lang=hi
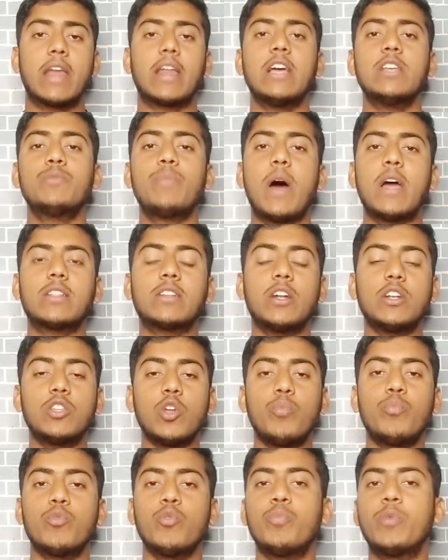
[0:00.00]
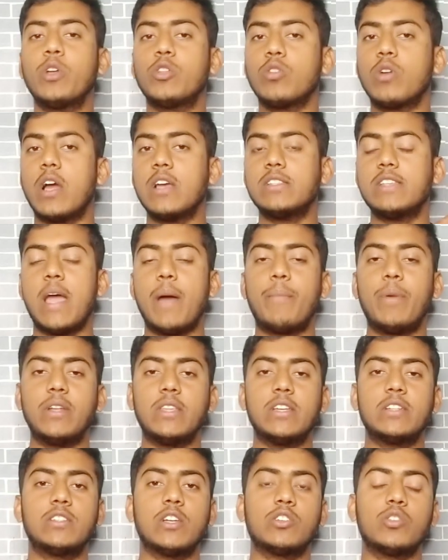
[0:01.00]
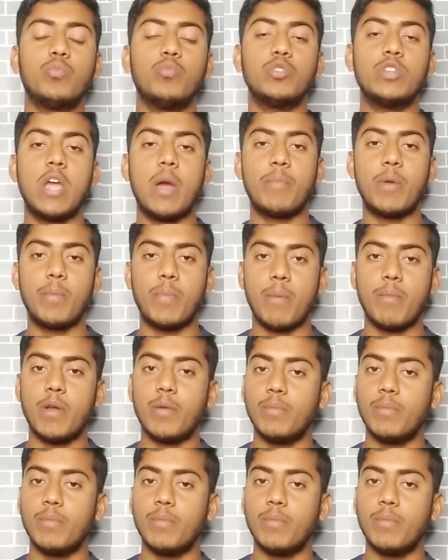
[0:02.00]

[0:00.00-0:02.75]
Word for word: अगर गाइज बात करता हूँ प्रूफ के तो गाइज यहाँ पर देख सकते हो मुझे यहाँ पर